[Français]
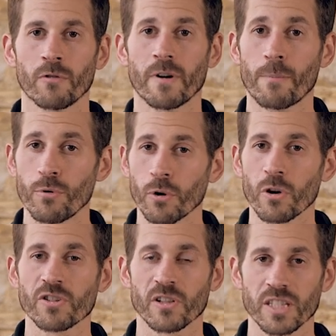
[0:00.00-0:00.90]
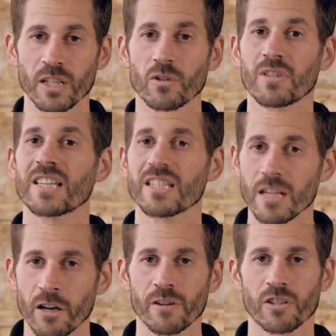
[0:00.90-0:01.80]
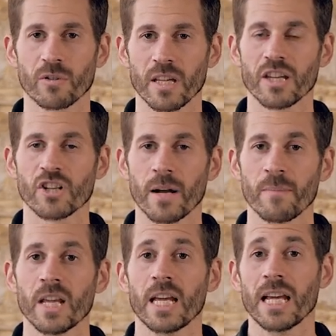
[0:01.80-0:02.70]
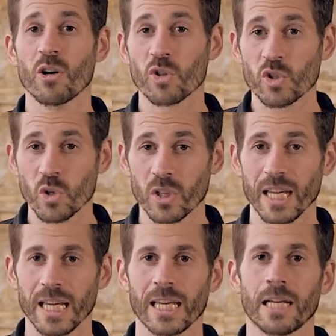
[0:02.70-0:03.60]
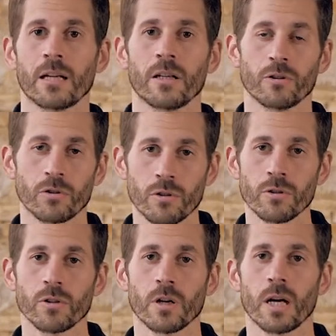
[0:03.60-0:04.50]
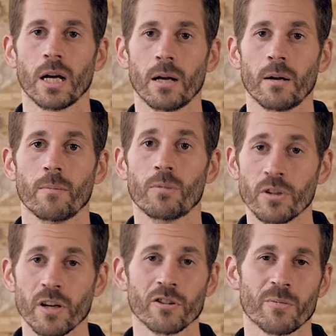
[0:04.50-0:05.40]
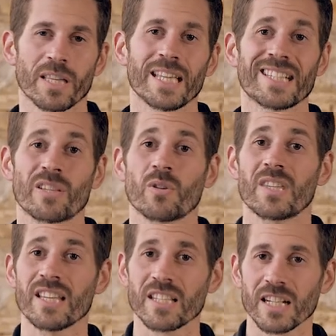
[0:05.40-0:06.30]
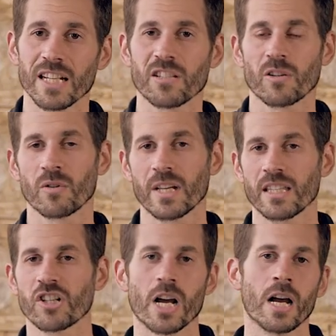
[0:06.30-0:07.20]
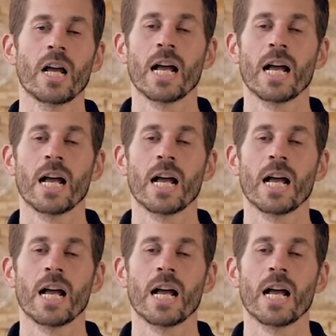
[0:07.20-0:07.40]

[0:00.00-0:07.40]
on va plus ressentir de désir envers ce qu'on a déjà. Et le secret du euh, bonheur et du bien-être, c'est de désirer ce que l'on a déjà.